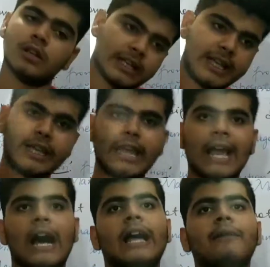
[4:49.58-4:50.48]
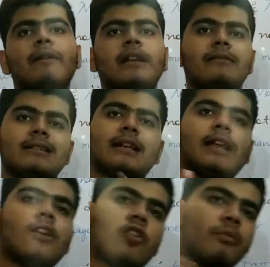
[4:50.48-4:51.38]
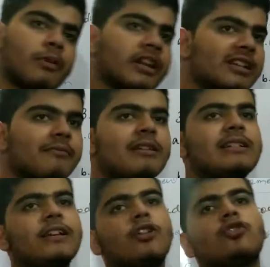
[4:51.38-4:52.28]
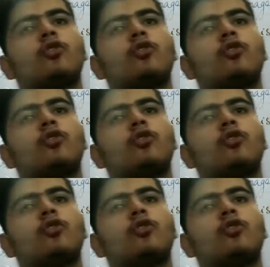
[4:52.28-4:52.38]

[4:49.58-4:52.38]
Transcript: ठीक है हारमोनी भी चाहिए कॉपरेशन भी चाहिए और